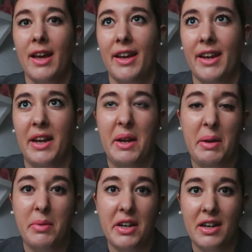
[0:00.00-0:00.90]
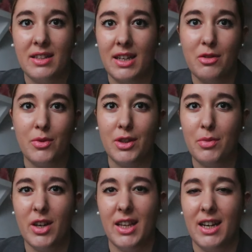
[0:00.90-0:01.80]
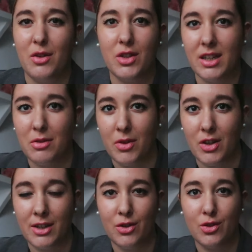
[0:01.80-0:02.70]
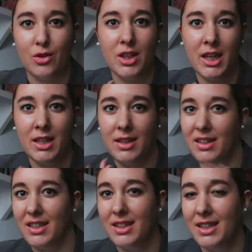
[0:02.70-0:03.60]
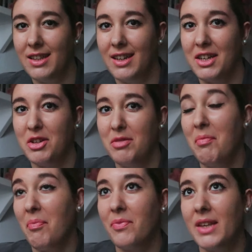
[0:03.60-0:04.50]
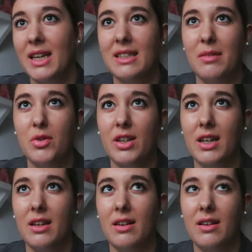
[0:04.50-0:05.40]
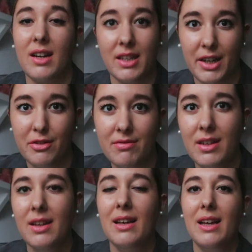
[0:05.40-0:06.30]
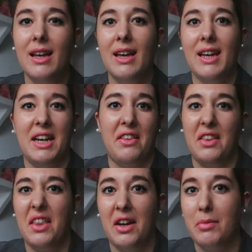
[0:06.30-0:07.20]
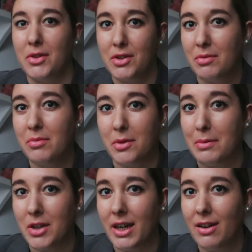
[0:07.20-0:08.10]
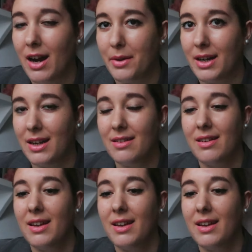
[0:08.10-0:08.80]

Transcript: bien así como tipo que tenían cosas como de los años 80, 70 y eso, que está por el retiro. Y nada, y dijimos, pues vamos a ir a verla